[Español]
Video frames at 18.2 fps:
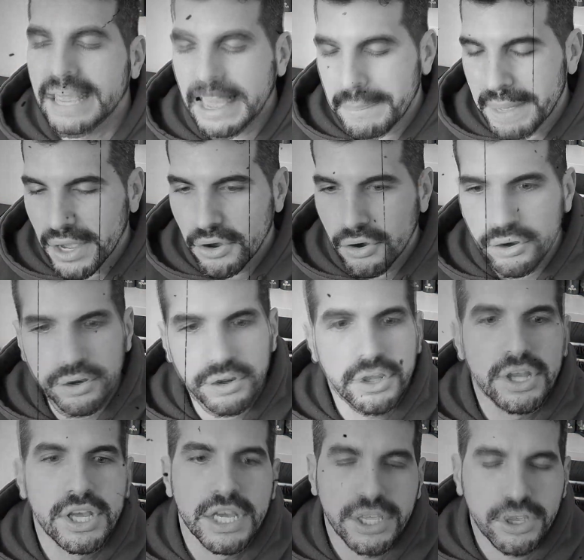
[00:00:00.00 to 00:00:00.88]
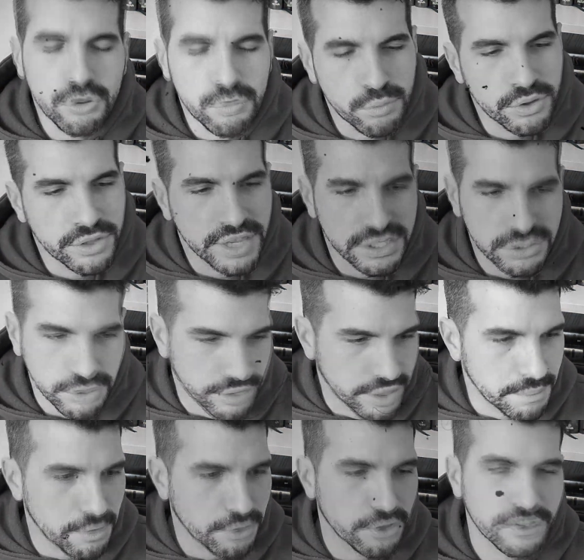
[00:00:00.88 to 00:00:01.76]
qué mejor que un buen destrozo
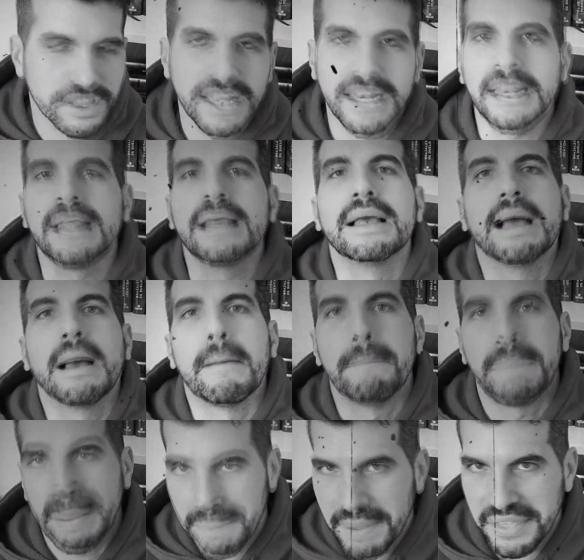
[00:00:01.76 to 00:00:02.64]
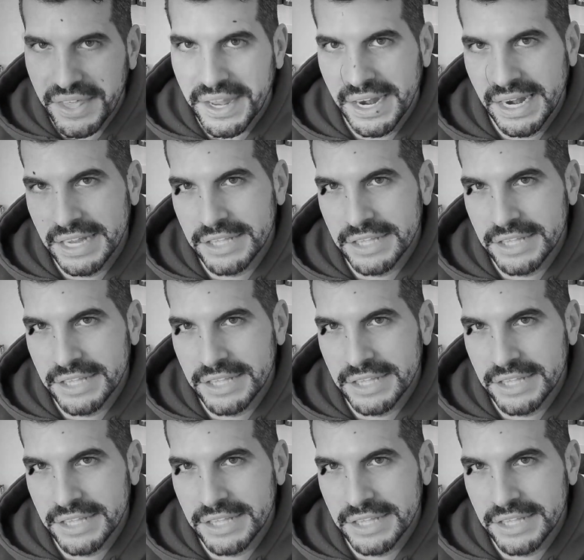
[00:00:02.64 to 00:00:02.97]
emocional para empezar el